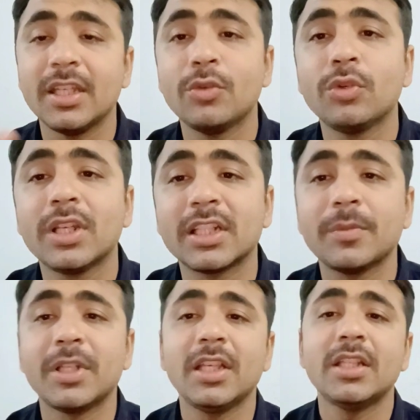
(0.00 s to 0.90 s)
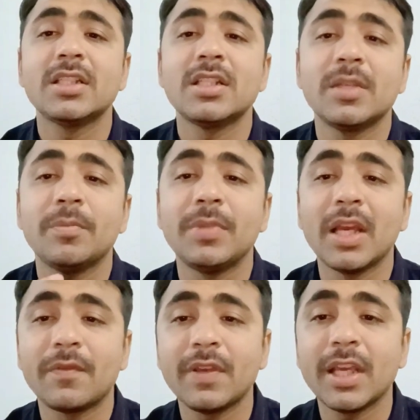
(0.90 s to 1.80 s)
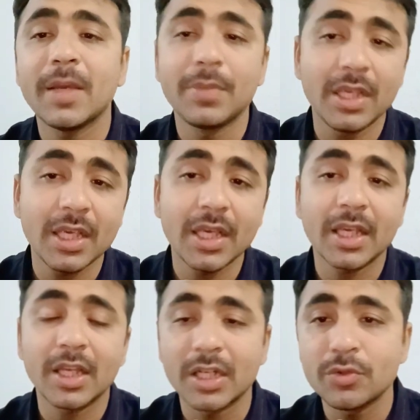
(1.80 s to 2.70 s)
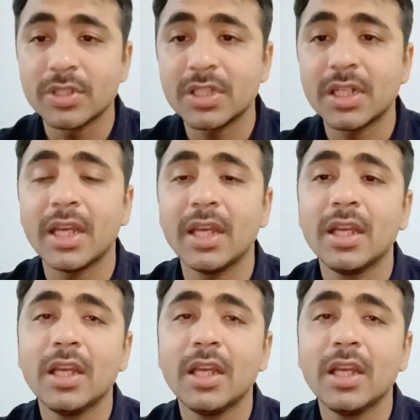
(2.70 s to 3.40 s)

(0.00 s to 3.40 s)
लगेगी कोई कहता है मेरी जी एफ है बी है ग्रेजुएशन है